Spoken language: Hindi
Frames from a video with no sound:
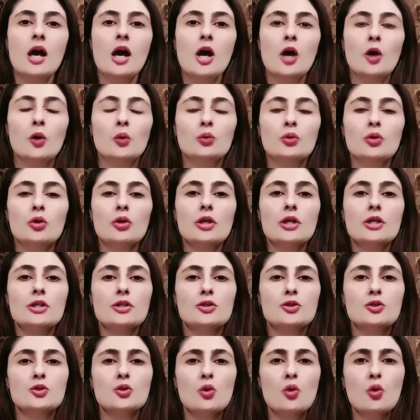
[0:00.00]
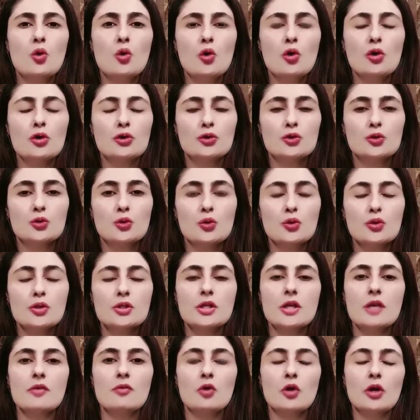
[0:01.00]
उन्होंने ज़ोर ज़ोर
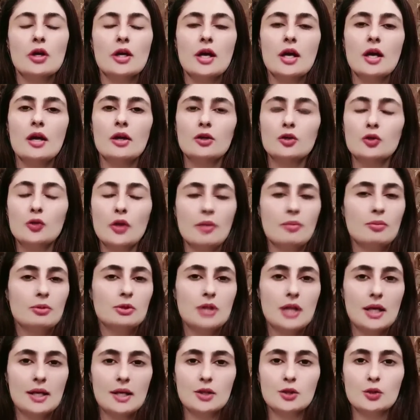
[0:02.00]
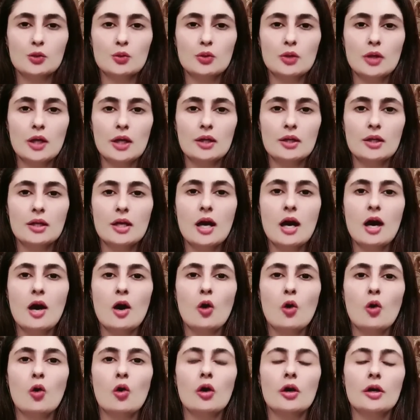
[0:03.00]
से वो गेट जो है बजाना शुरू कर दिया
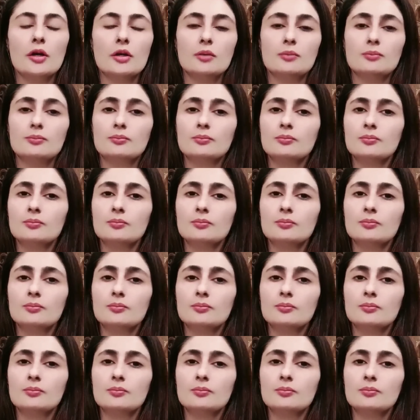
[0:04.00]
और